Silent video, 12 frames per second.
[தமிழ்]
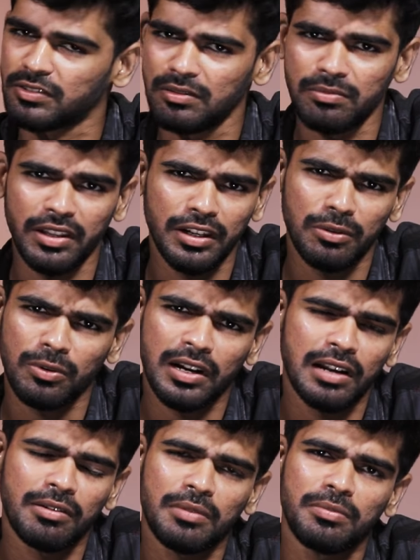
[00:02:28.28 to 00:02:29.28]
வசூல் மாதிரியும்
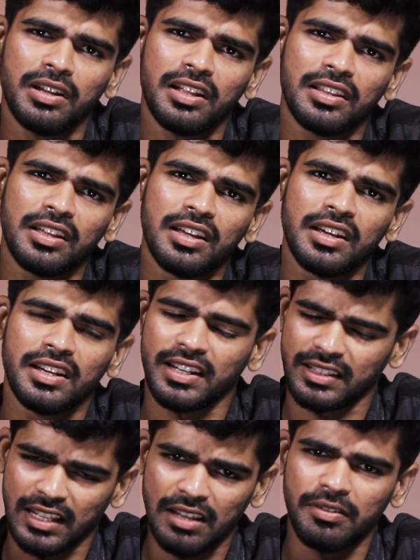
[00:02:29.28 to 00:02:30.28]
உன்னால் வர முடியாது
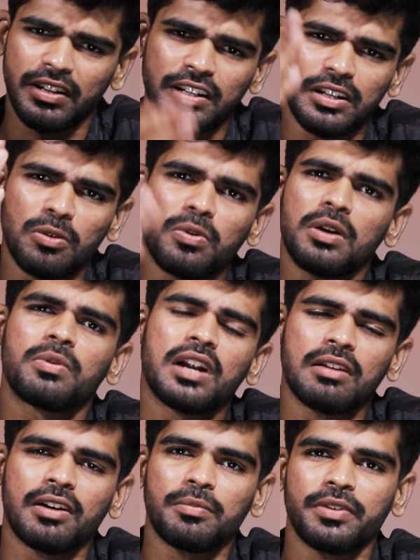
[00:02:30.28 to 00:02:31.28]
என் தலைவன் கிட்ட கூட
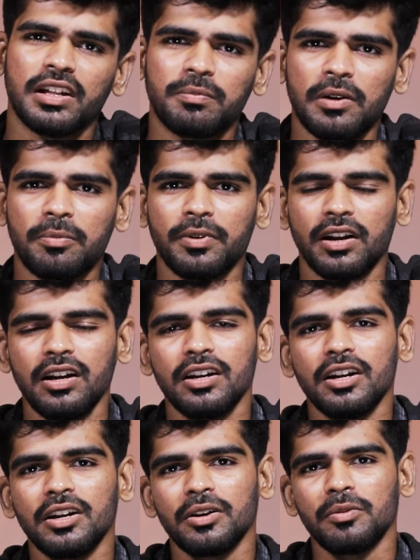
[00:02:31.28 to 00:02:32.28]
உன்னால் வர முடியாது பாப்புன்னா
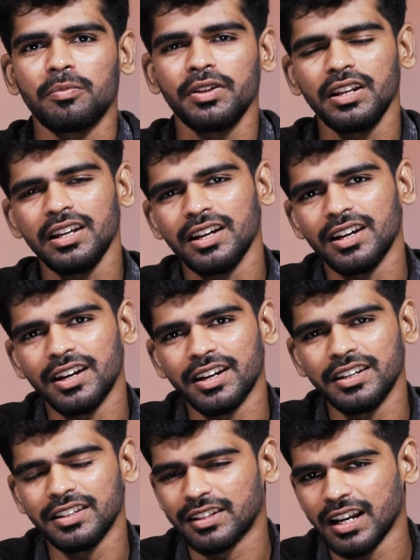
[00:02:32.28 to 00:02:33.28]
முதல்ல
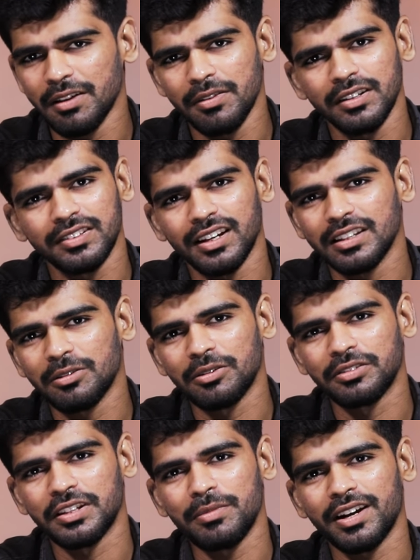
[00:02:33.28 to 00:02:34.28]
இது தலைவன் சார்ந்த ஒரு
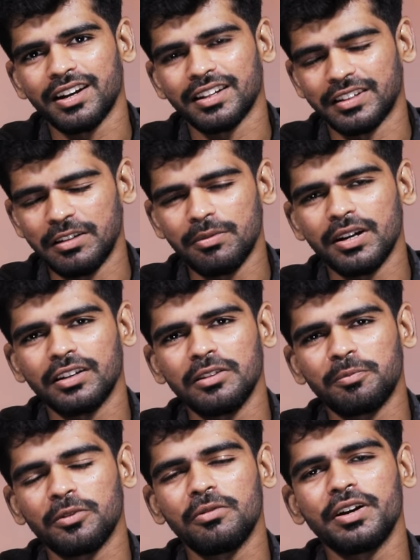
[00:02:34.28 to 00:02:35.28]
விஷயமே கிடையாது சினிமாங்கிறது
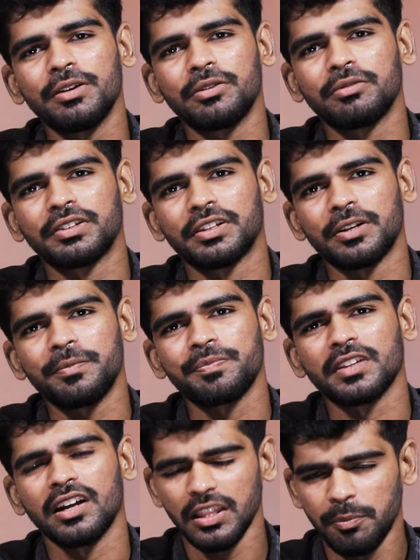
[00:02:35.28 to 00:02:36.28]
பொதுவான ஒரு விஷயம்
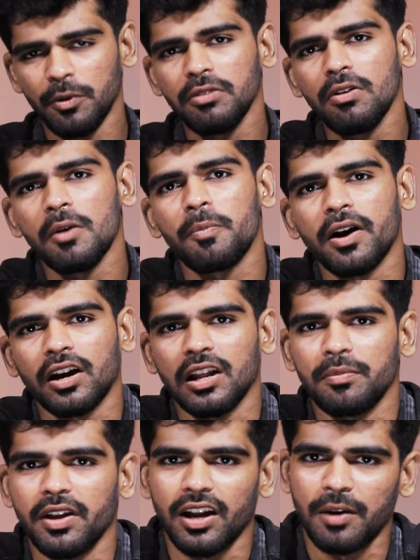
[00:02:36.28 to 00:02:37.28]
அதை பொதுவாக
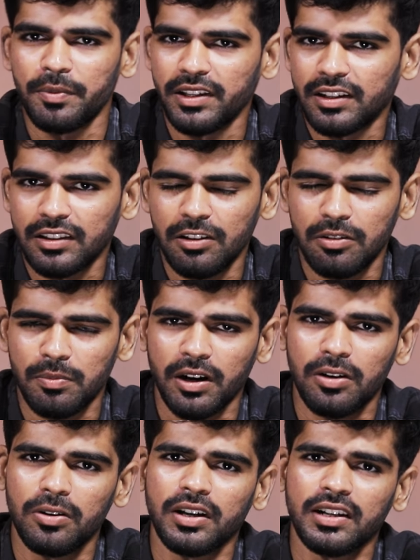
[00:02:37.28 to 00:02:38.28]
பார்க்கலாமே அப்படிங்கிறத ஒரு
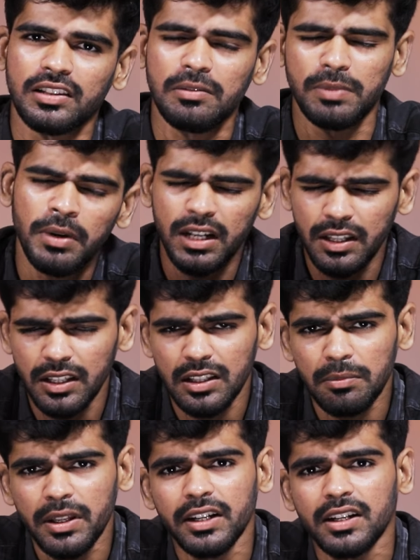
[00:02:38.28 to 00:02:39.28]
மக்களோட கருத்து பட் அது
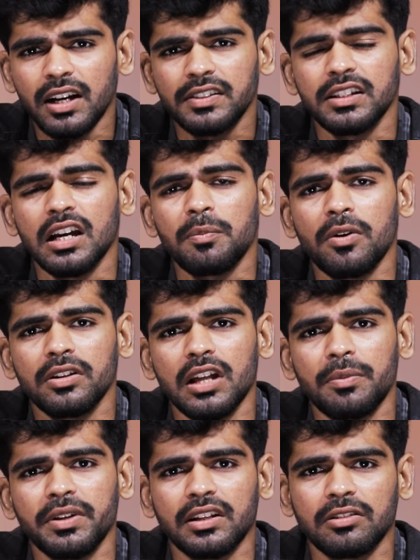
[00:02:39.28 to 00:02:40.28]
இந்த மாதிரி டாக்ஸிக்காக போகுதா
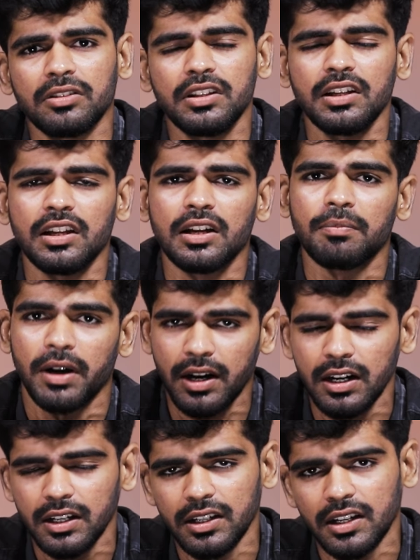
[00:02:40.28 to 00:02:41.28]
அப்படிங்கிறது வந்து
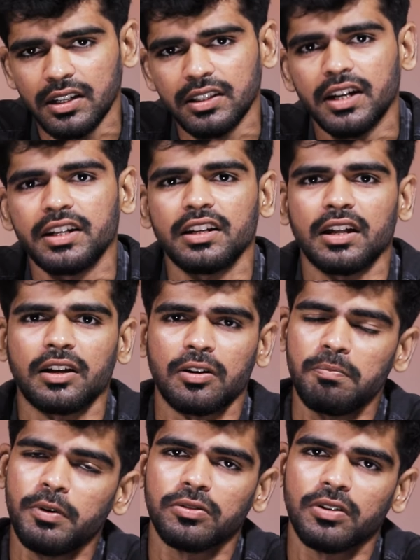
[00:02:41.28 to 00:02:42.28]
மக்களுக்கு இந்த ஆட்டி நான்
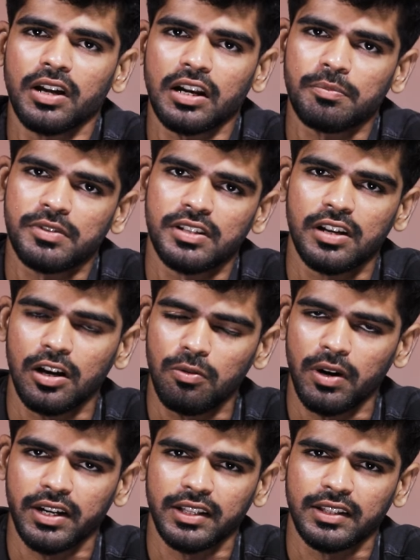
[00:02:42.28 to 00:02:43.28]
ரொம்ப தோண ஆரம்பிச்சு
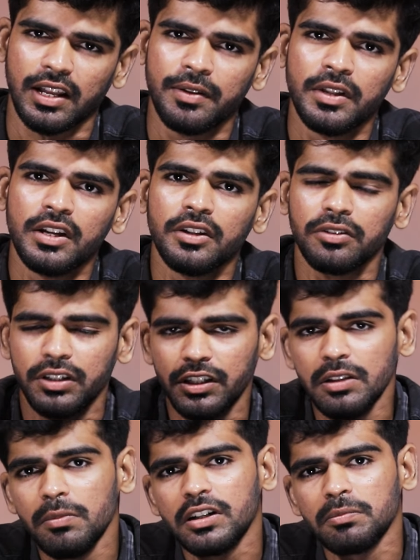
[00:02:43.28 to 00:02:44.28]
கங்குவா டயத்தில் ஸோ
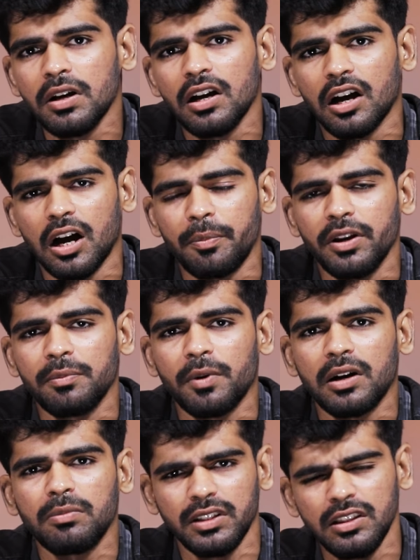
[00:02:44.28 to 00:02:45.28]
இது மட்டுமா அப்படின்னு
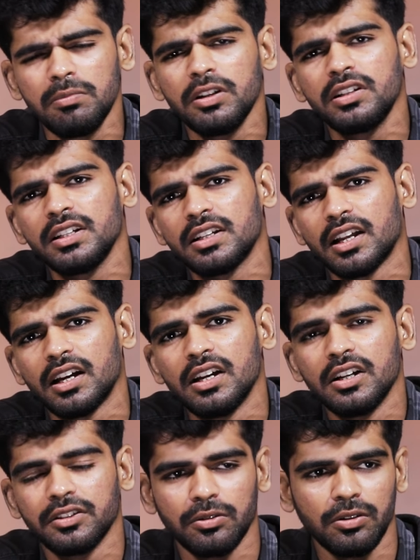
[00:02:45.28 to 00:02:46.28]
பார்க்கும்போது இது மட்டும் இல்லை
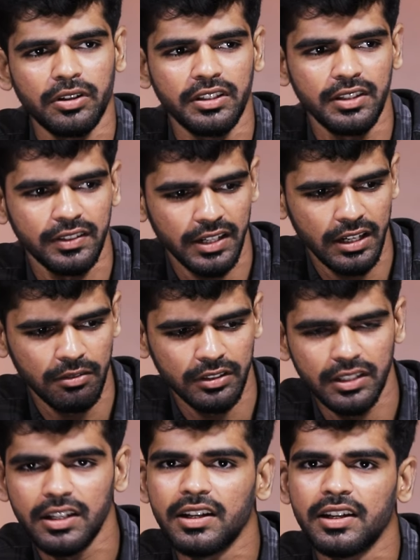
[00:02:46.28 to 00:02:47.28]
ஸோ இந்த சைடு
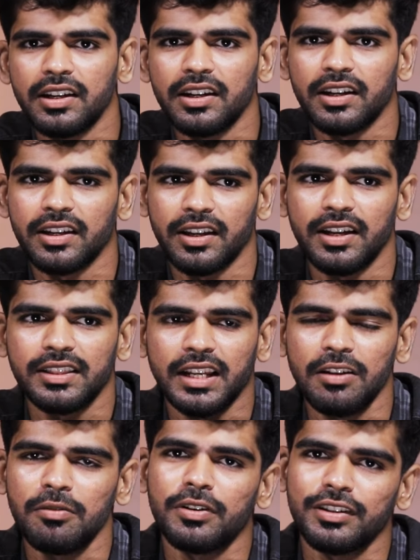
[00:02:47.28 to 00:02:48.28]
வந்து என்
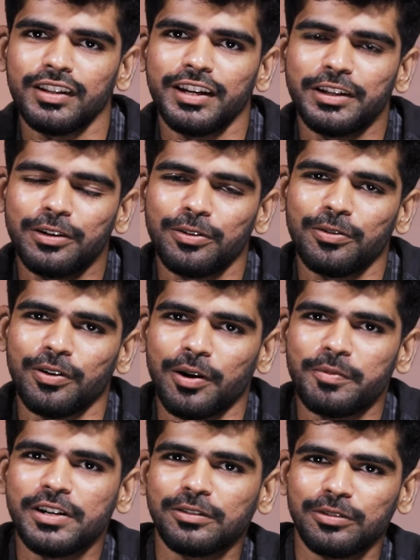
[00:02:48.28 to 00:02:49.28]
தலைவன் மட்டும்தான் இருக்கணும்
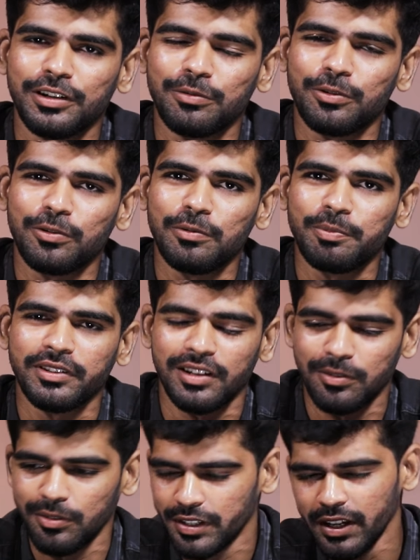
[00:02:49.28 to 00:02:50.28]
அப்படின்னு சொல்கிற ஒரு குரூப்
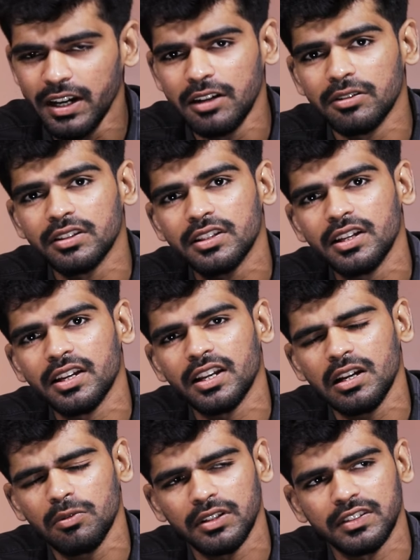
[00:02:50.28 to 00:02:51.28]
இருந்தாலும் இங்கிட்டு வந்து
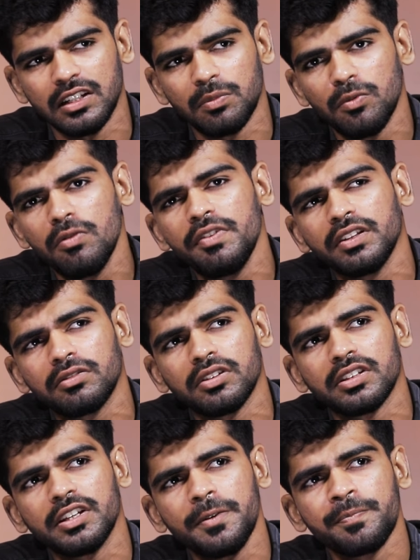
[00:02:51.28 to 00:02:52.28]
ஏன்னா ஒரு சில மூவிஸ்க்கு
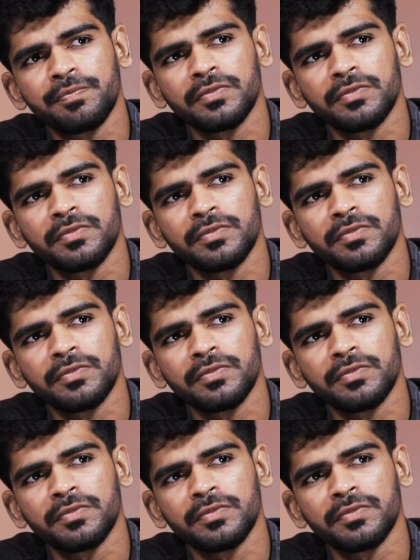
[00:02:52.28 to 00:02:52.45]
வந்து